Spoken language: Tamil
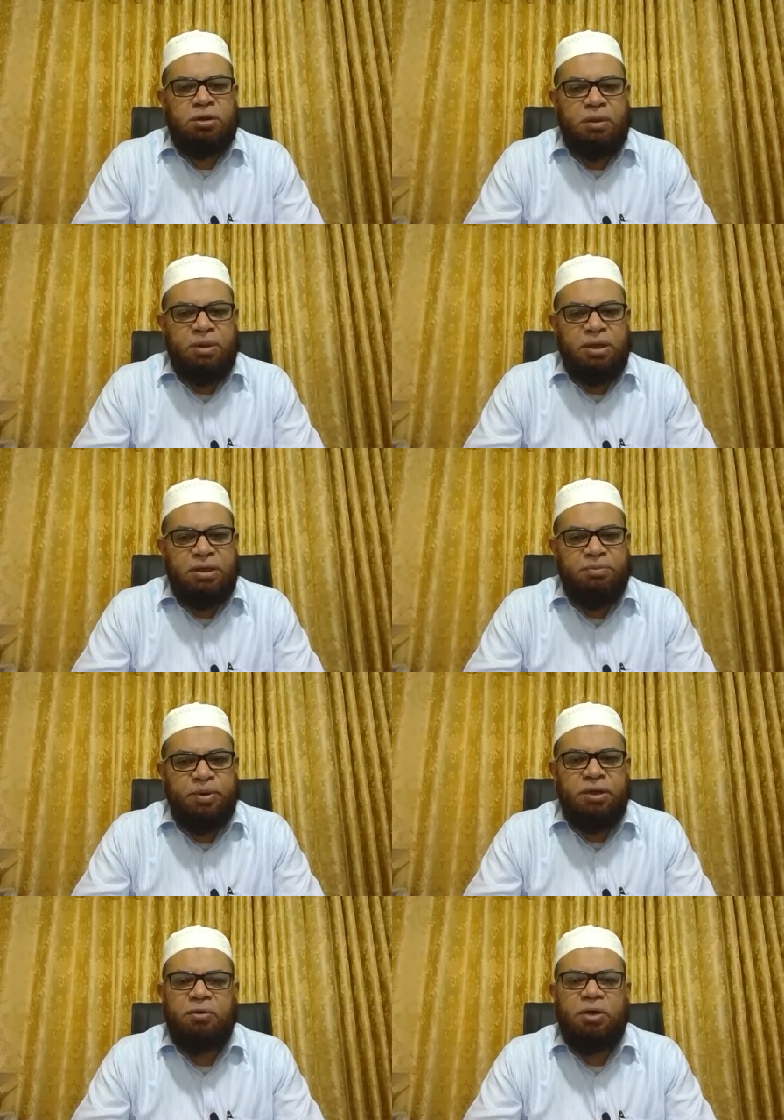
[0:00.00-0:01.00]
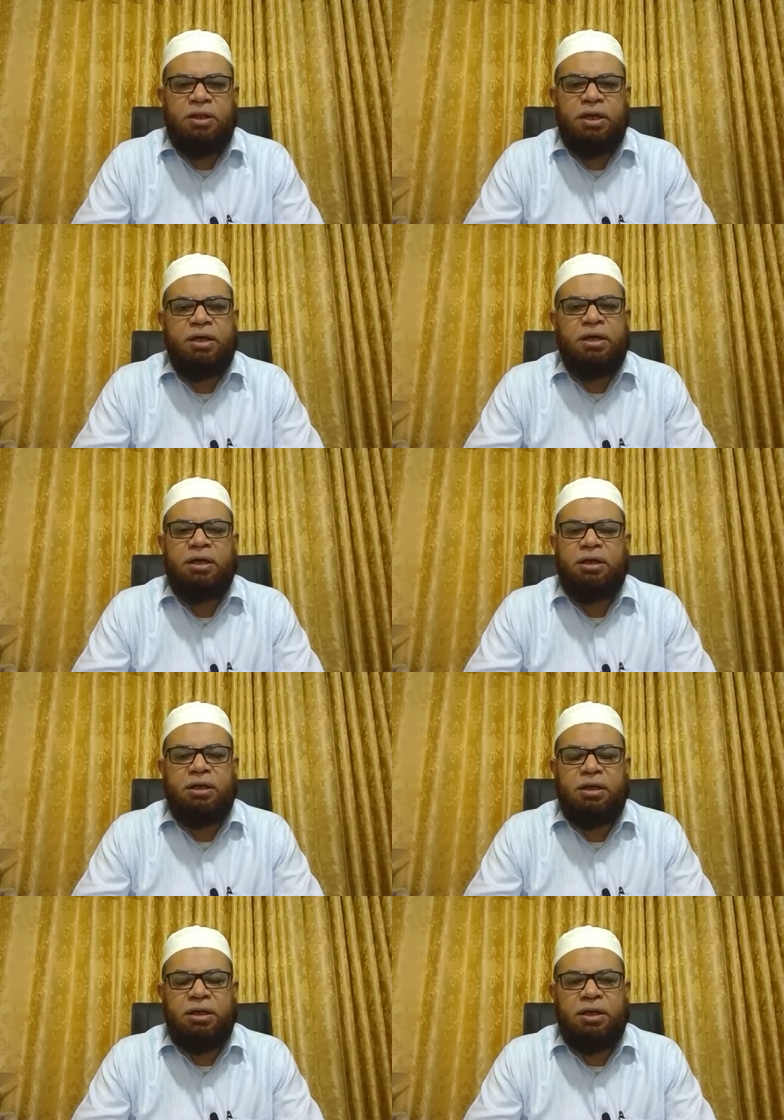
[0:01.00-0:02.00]
தமக்கு பெண் குழந்தைகள்
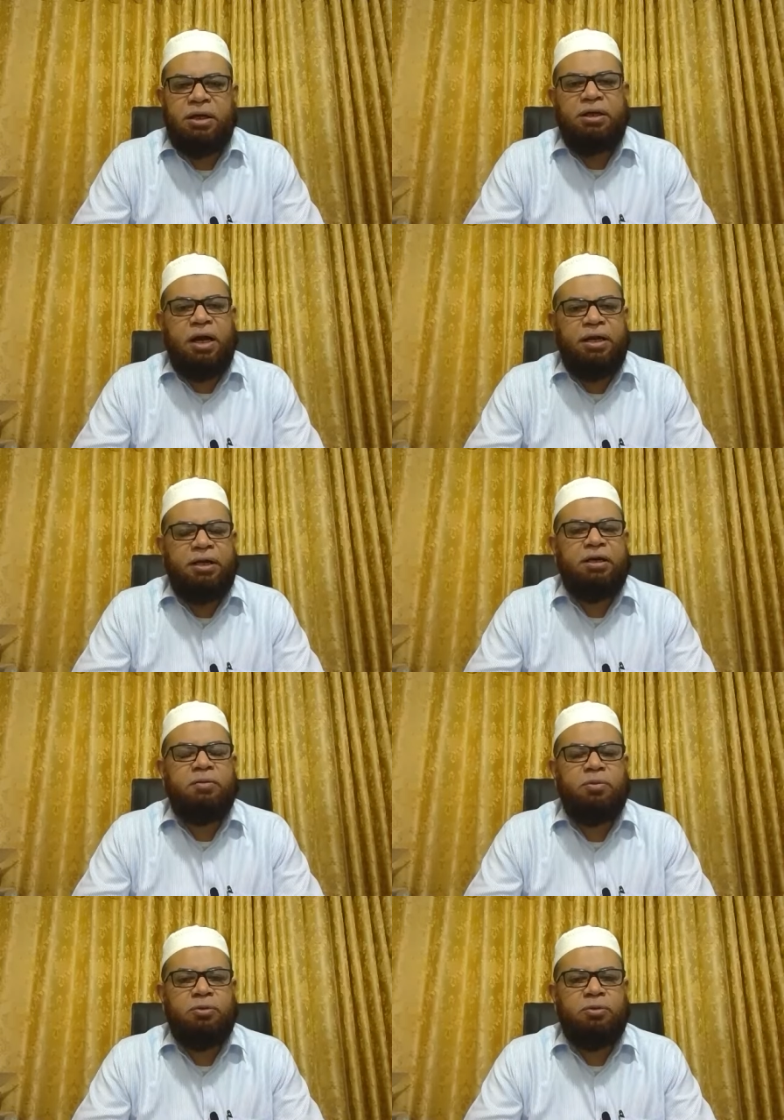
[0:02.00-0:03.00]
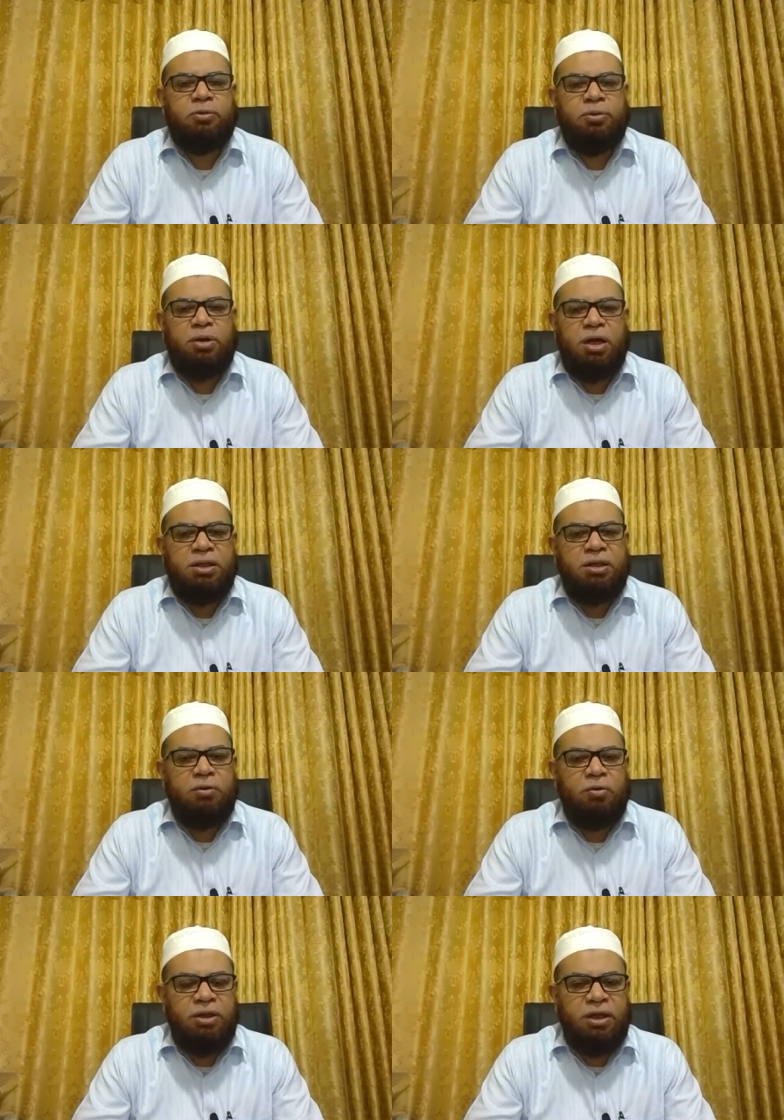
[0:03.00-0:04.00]
என்று அறிகிற போது அந்த
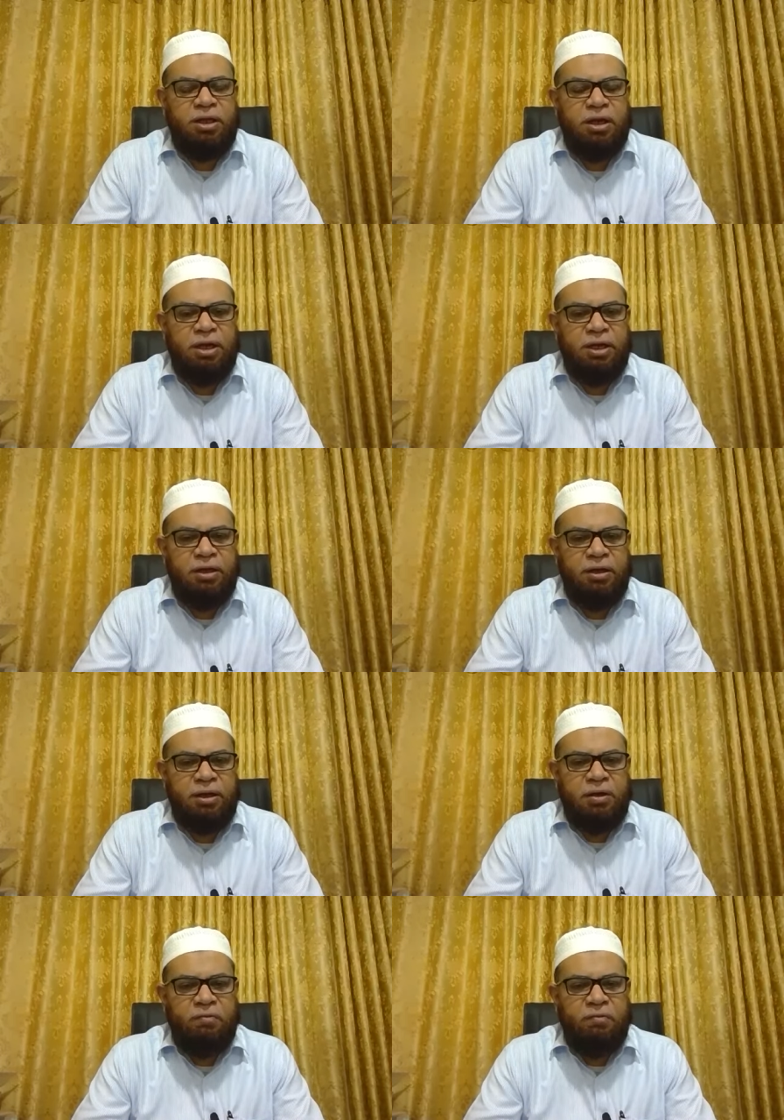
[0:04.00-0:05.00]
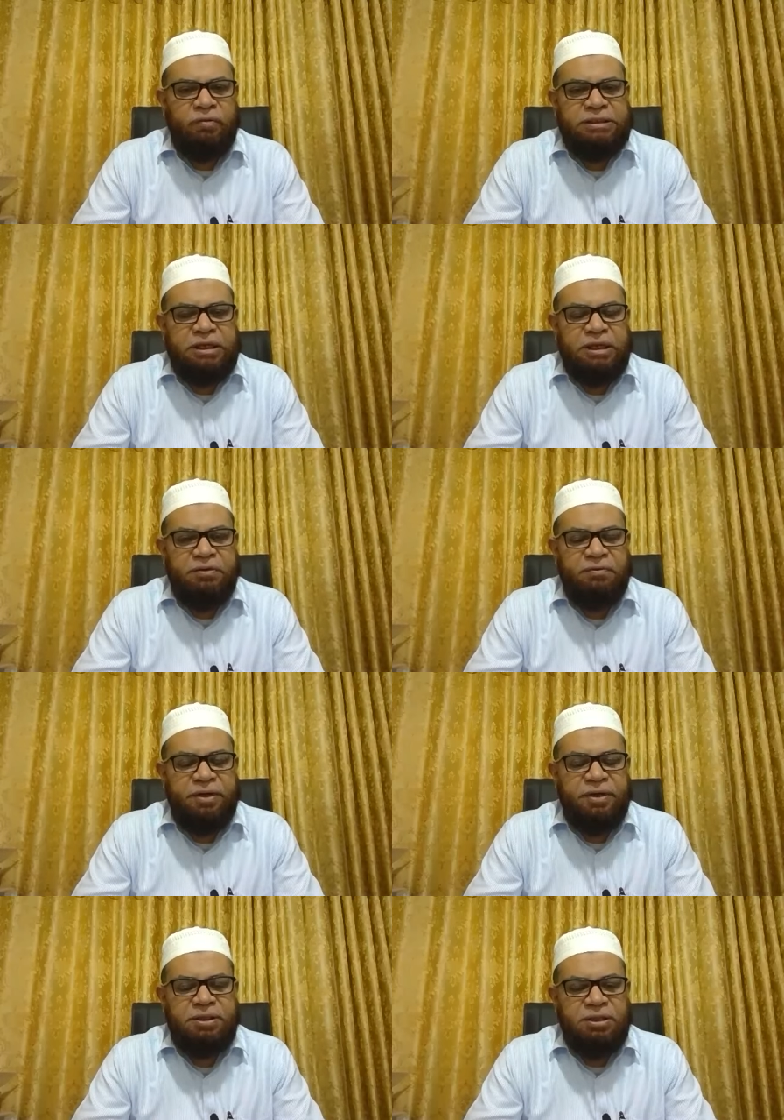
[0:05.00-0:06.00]
குழந்தைகளை வயிற்றிலேயே
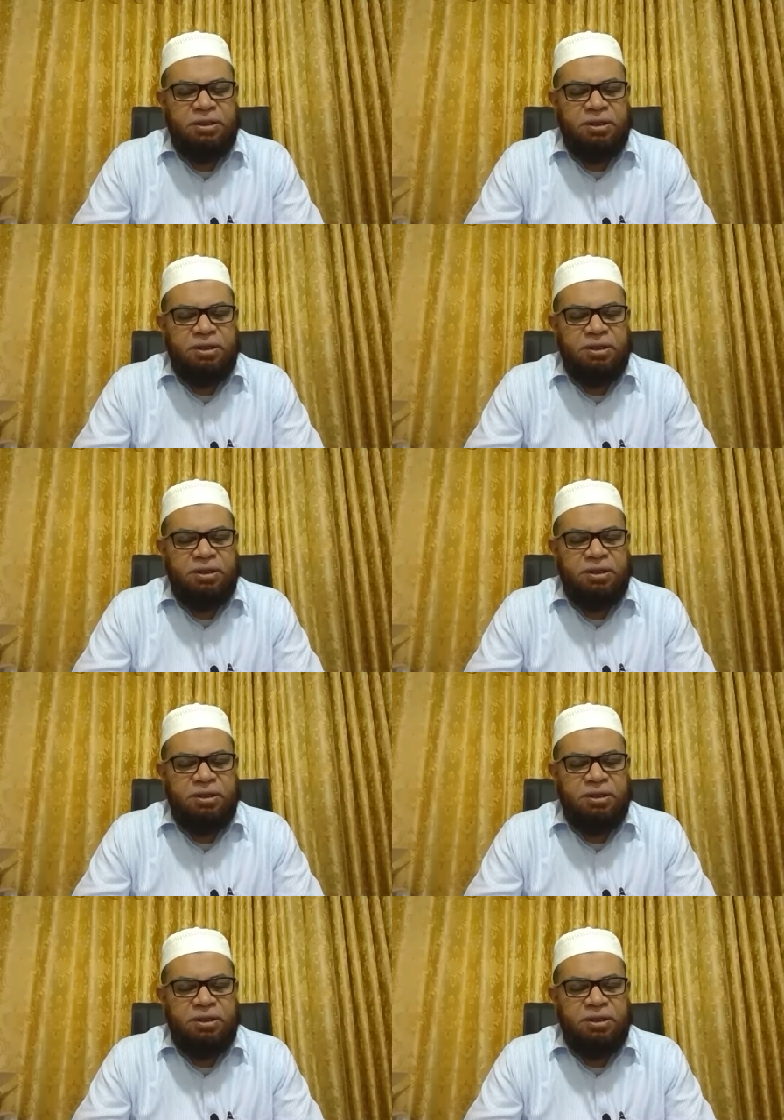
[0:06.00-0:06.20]
வைத்து